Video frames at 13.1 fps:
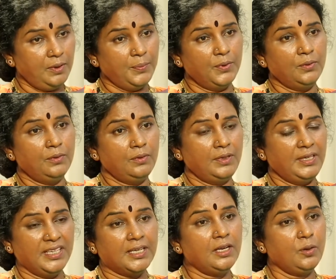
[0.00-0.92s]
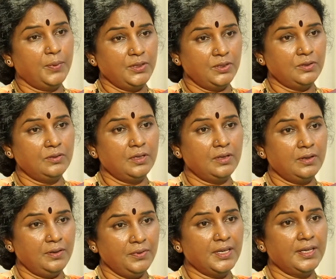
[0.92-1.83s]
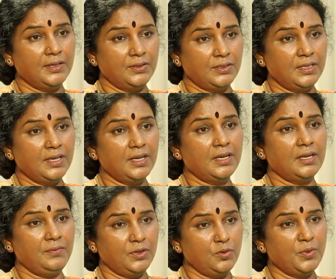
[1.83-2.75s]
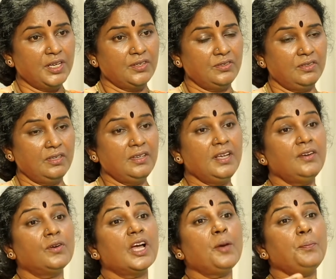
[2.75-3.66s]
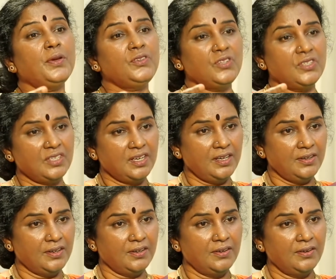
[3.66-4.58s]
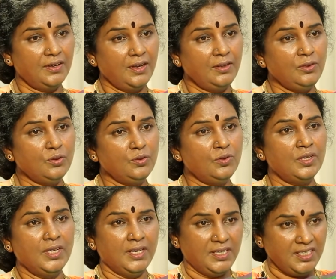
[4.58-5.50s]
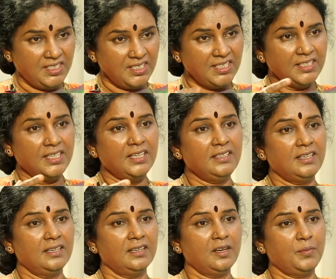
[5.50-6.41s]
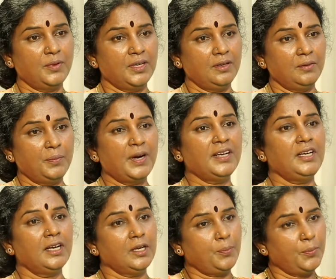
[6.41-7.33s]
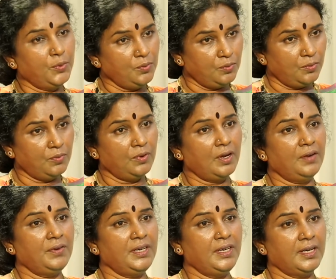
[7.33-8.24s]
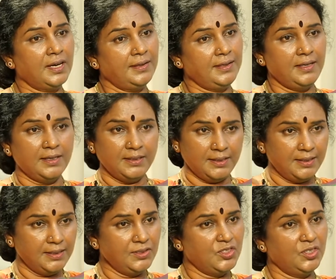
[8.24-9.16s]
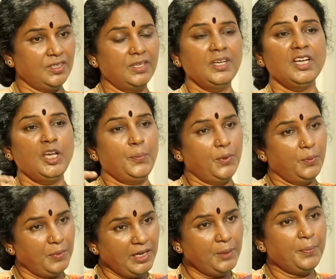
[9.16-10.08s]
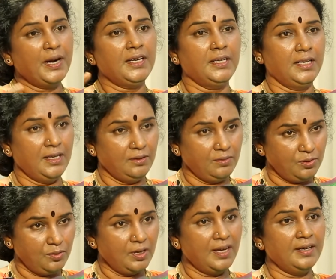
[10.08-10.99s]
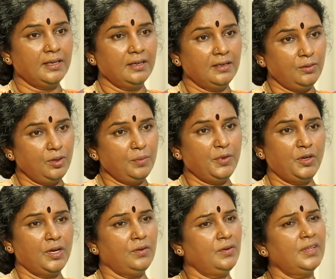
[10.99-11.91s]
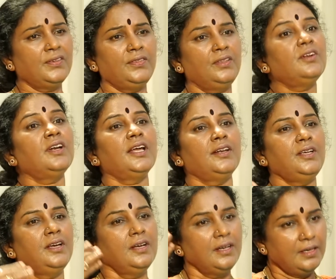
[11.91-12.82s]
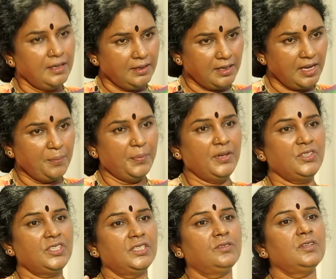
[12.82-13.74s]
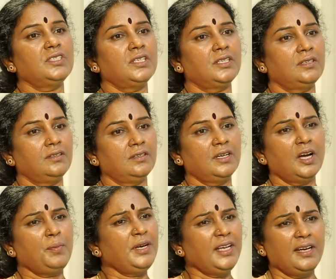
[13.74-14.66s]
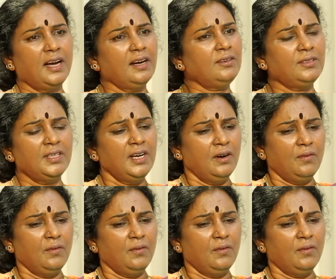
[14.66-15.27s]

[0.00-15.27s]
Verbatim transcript: ఇప్పుడు డిక్కీలో పనిచేస్తున్న రవి గారికి ఇస్తే నరా రవికుమార్కి ఇస్తే నేను క్యాంపెయిన్ చేశాను ఆయనకి ఎందుకు నిజాయితీ కాలేదన్న కాబట్టి పార్టీ నాకు ఎప్పుడు ఎవరిని కాదని నాకు టికెట్ ఇచ్చింది ఇప్పుడు మళ్ళీ పార్టీకి నేను ఆ రకంగా రుణం ఉన్నట్టు ఉంటుంది ఎందుకులే అని నేను క్యాంపెయిన్ చేయడం కూడా జరిగింది కాబట్టి నాకు